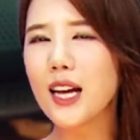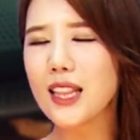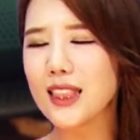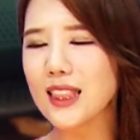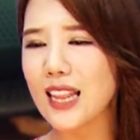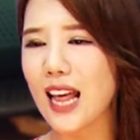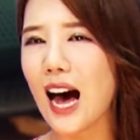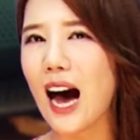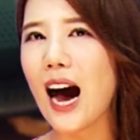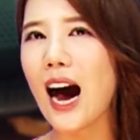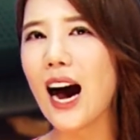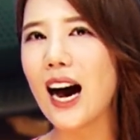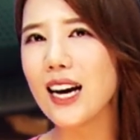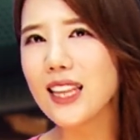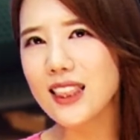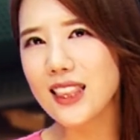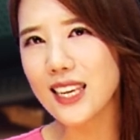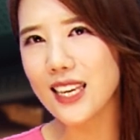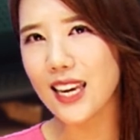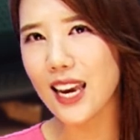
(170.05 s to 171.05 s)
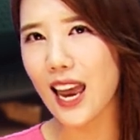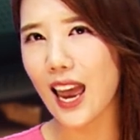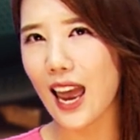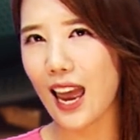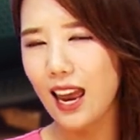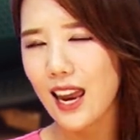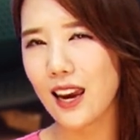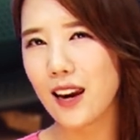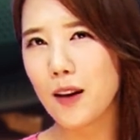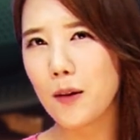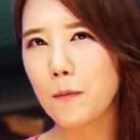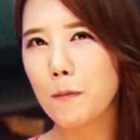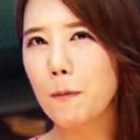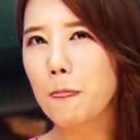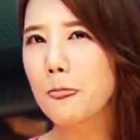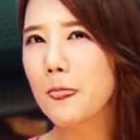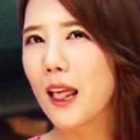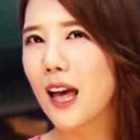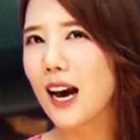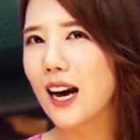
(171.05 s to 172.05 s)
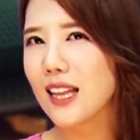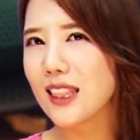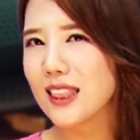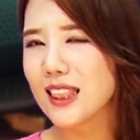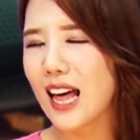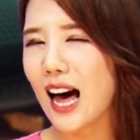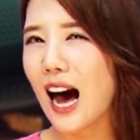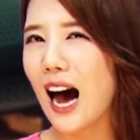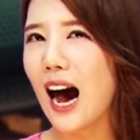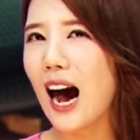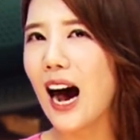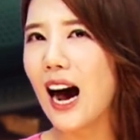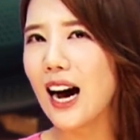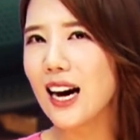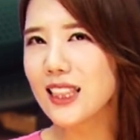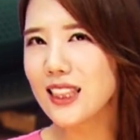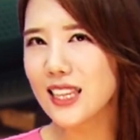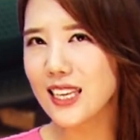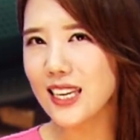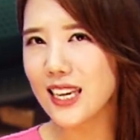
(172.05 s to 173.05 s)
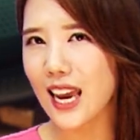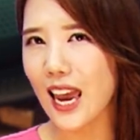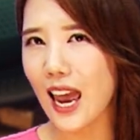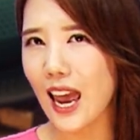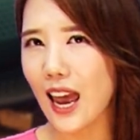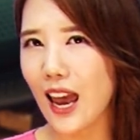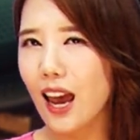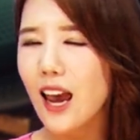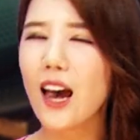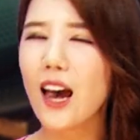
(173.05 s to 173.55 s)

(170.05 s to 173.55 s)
나티에, 나티에.